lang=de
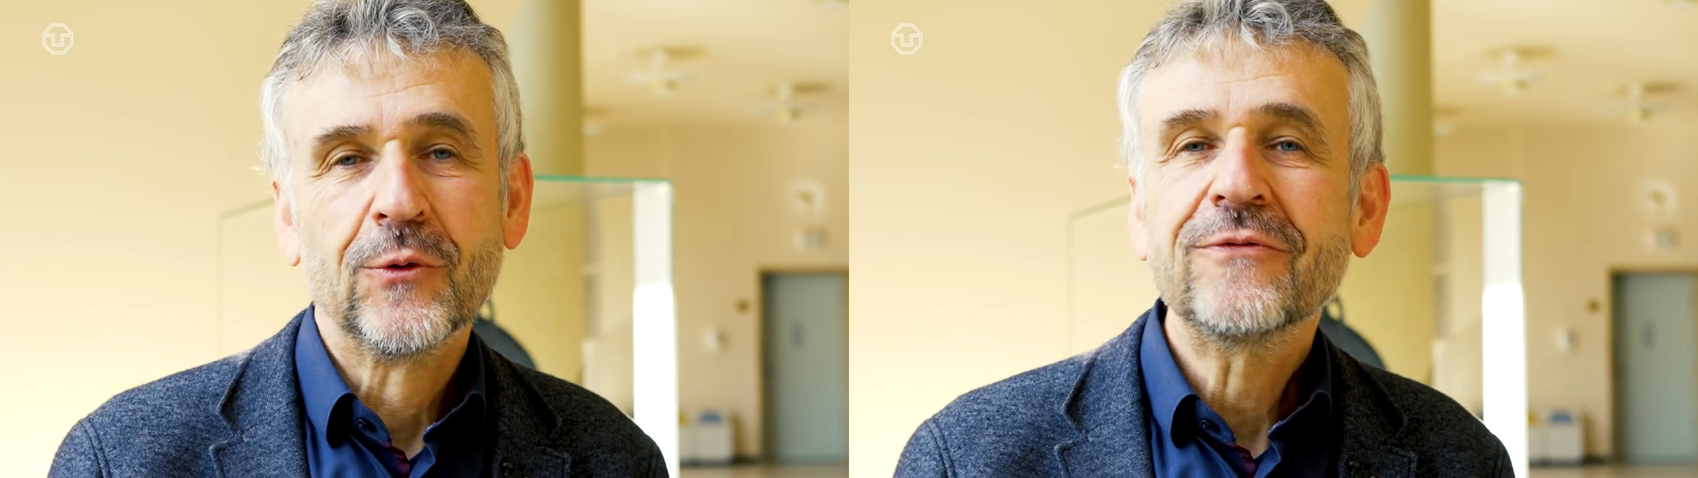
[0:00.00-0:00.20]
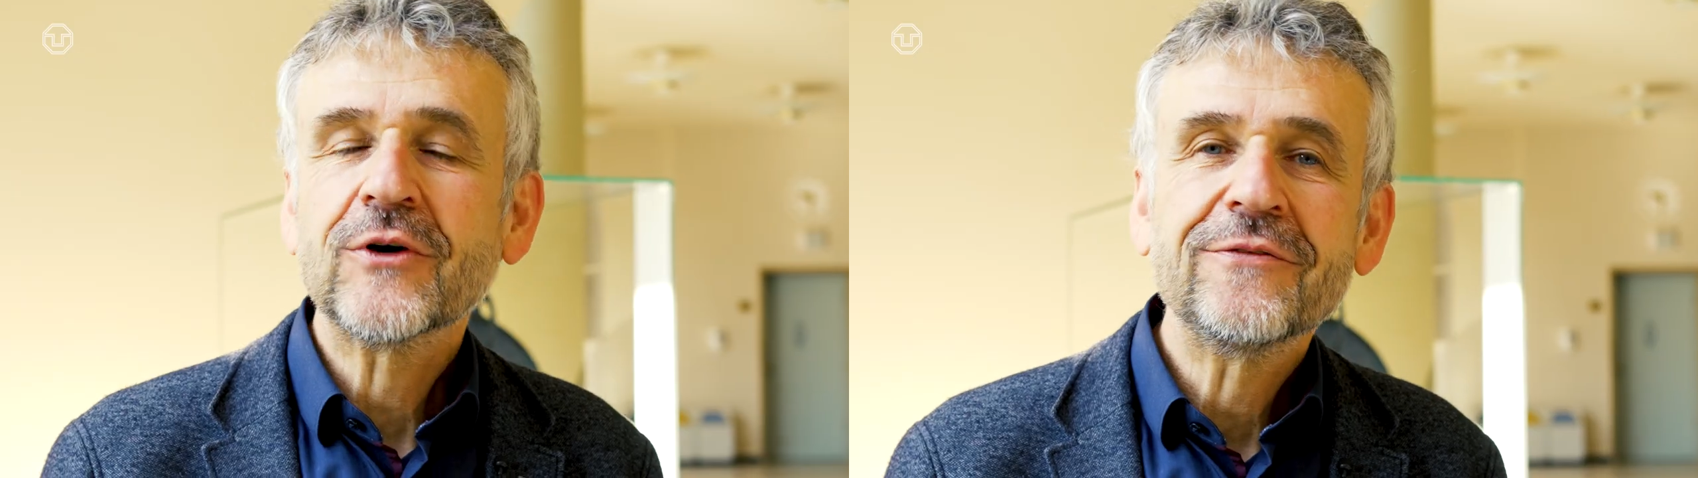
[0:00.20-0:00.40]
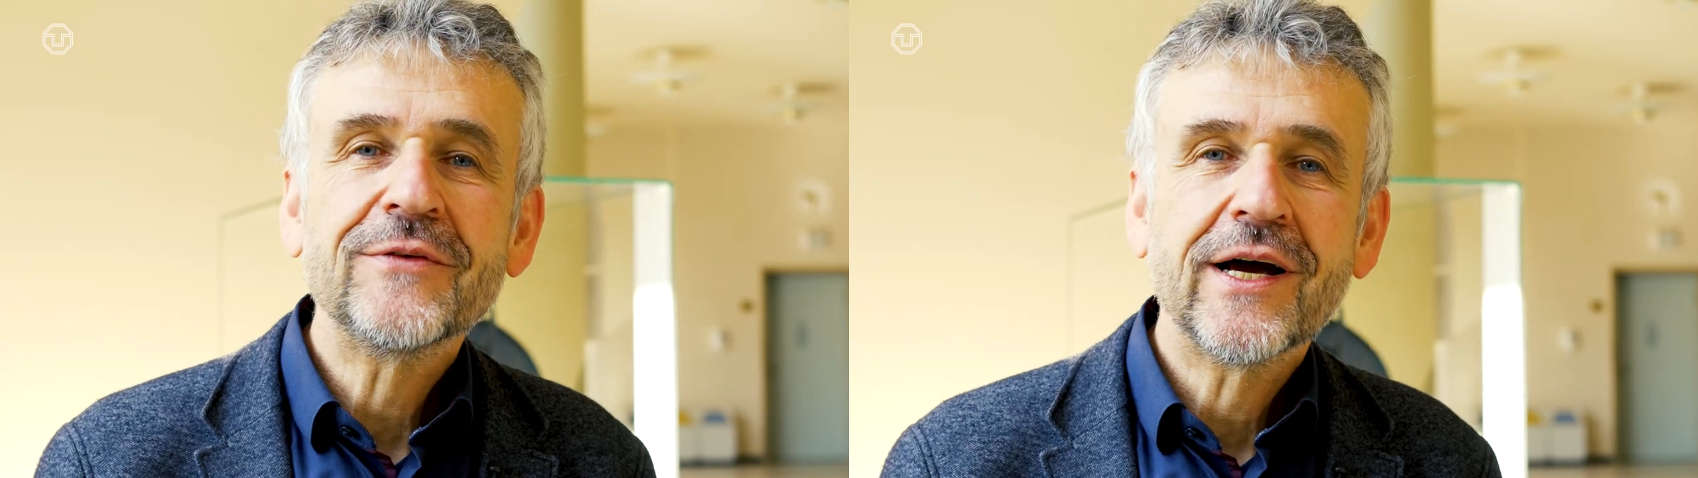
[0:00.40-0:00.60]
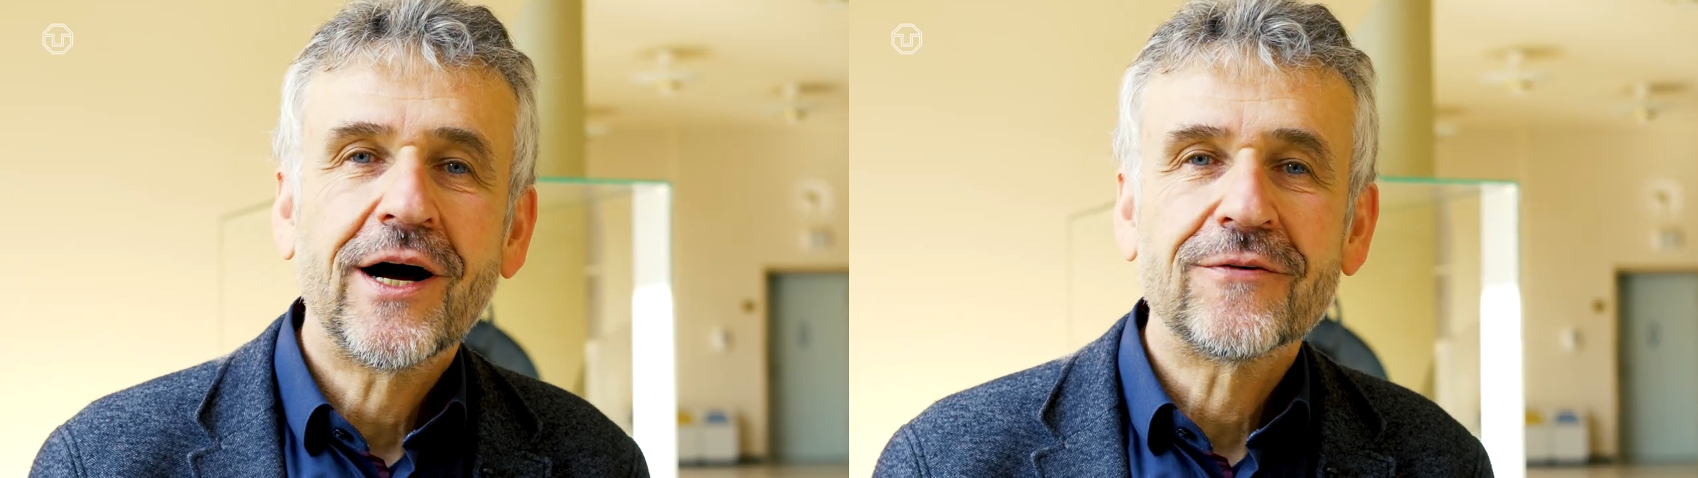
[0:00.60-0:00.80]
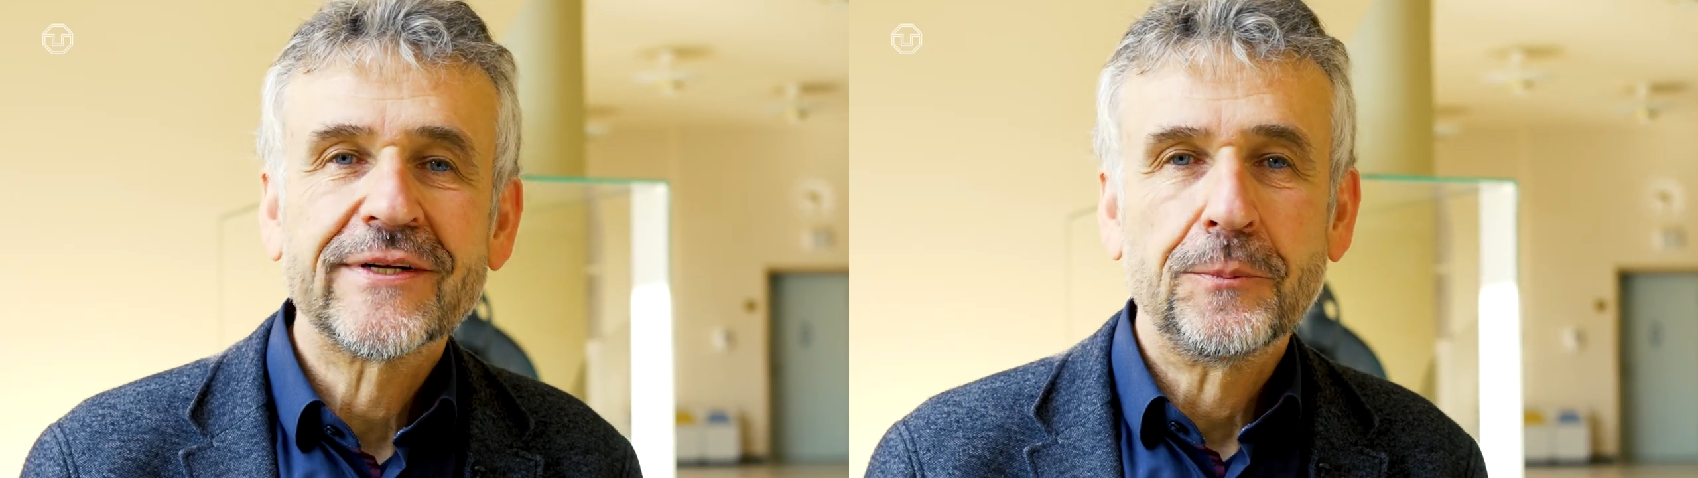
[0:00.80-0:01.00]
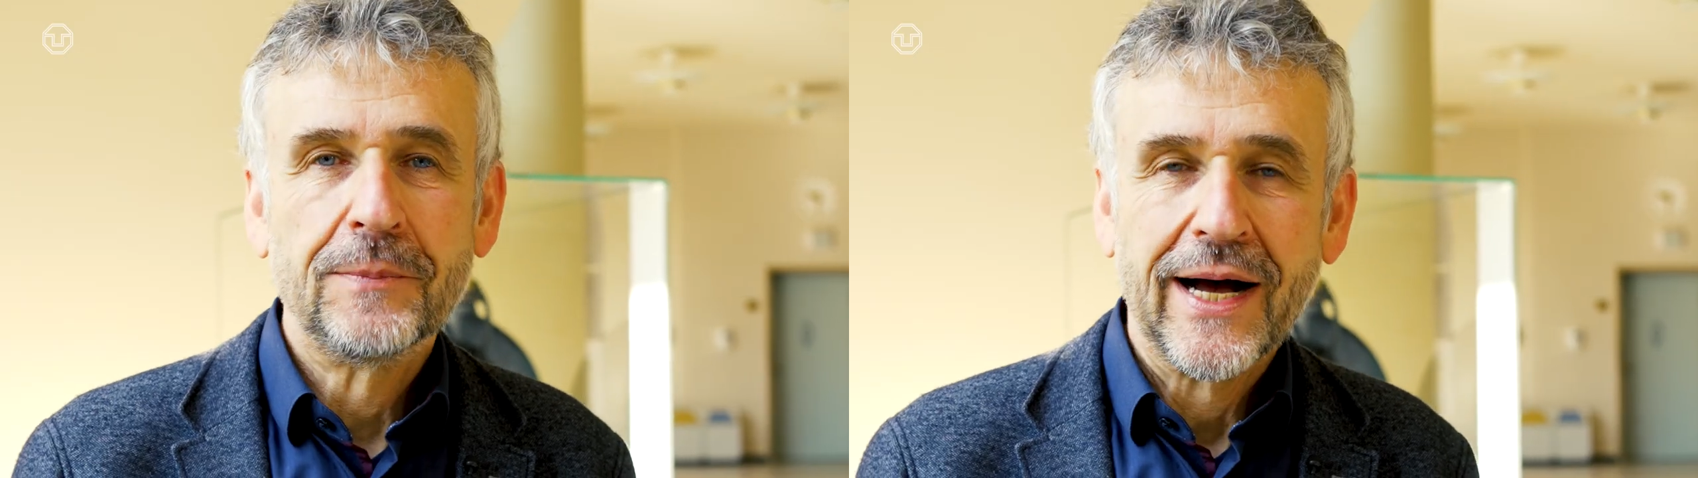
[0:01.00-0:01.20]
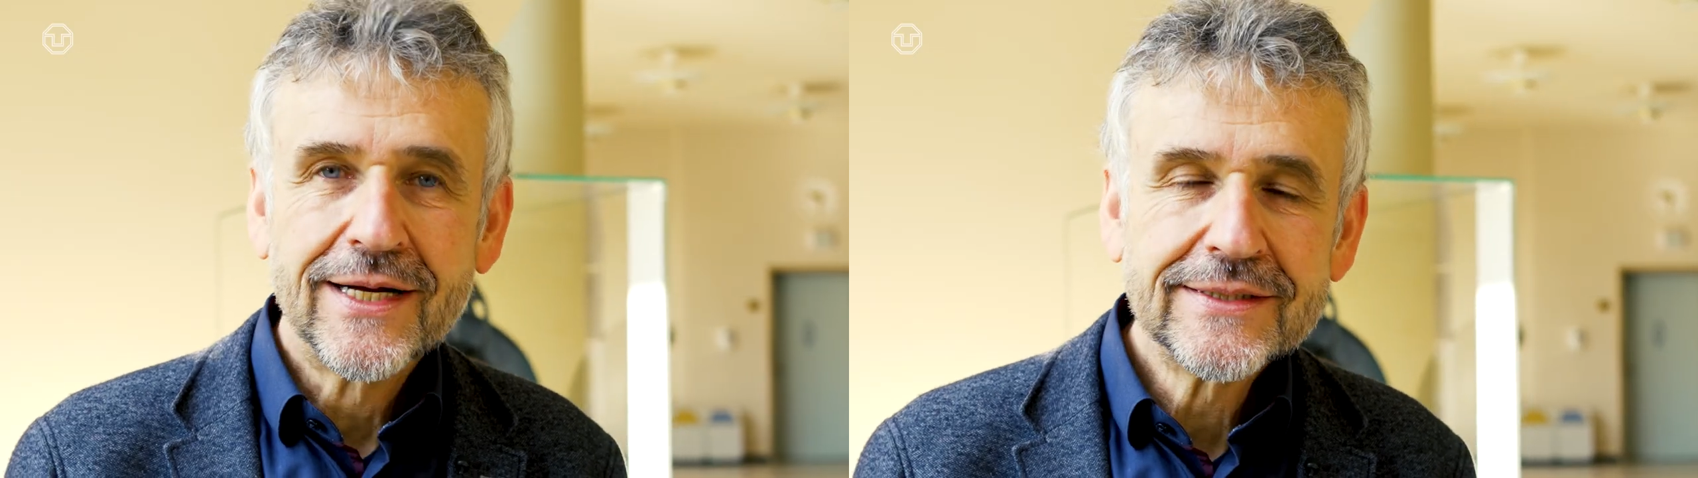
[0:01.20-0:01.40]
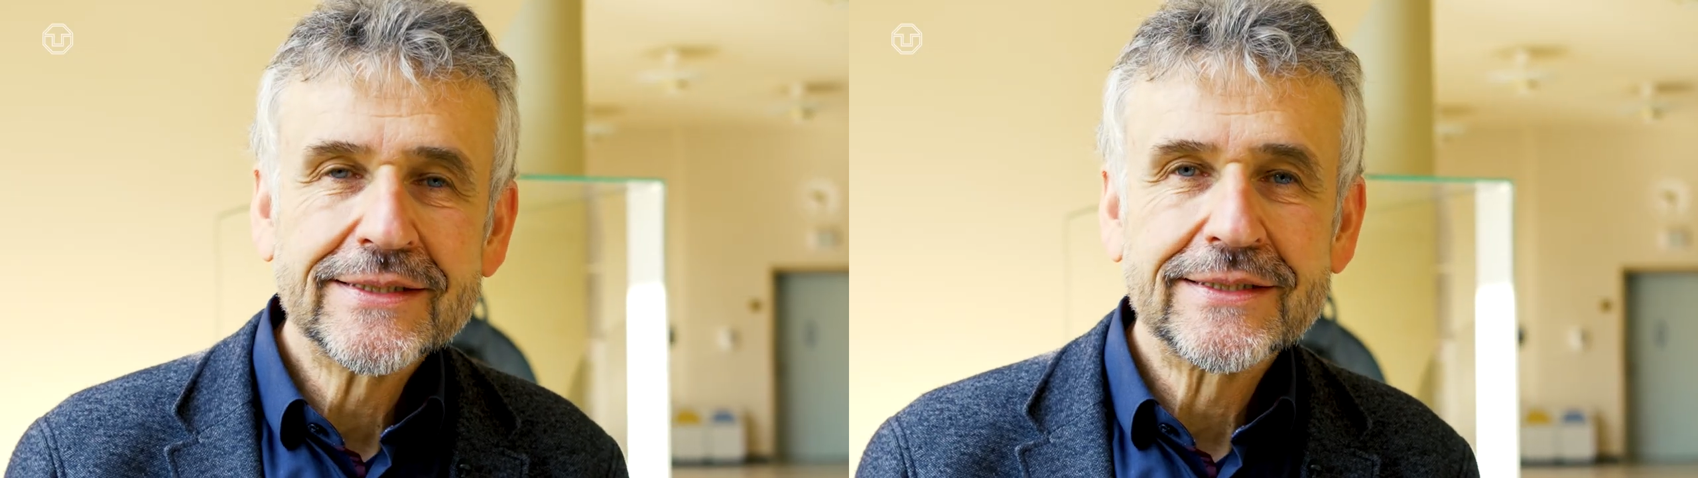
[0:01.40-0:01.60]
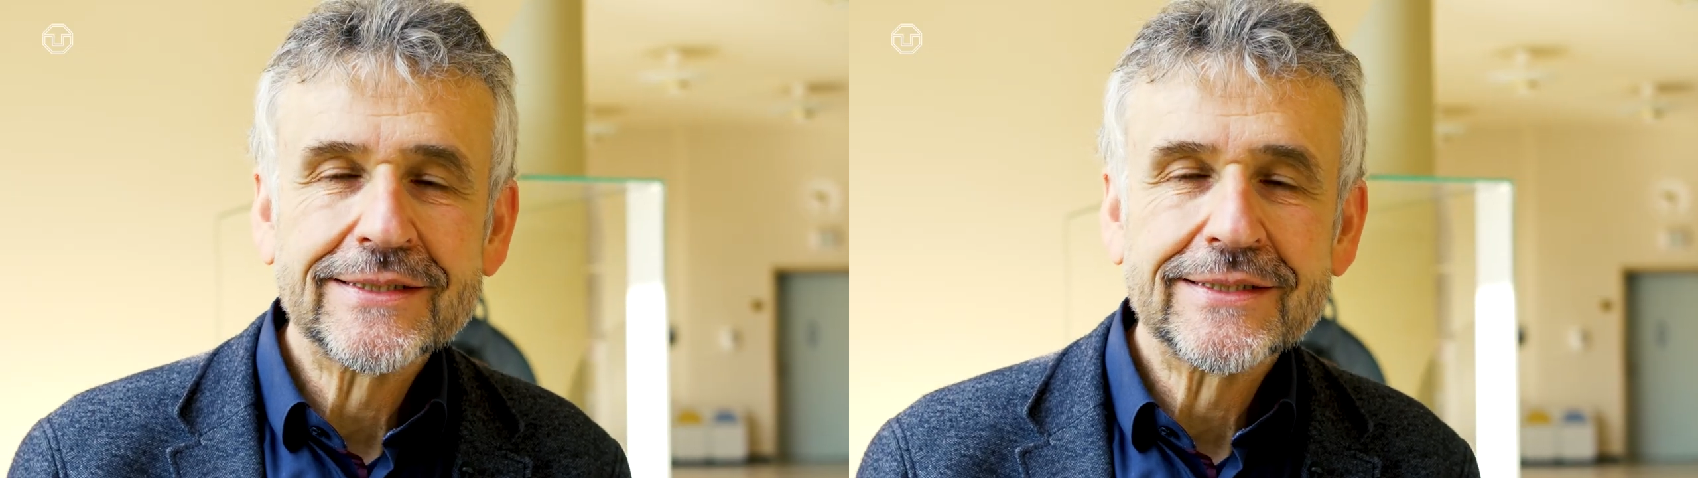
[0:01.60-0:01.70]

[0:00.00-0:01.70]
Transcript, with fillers: Nun wollen wir auf der Basis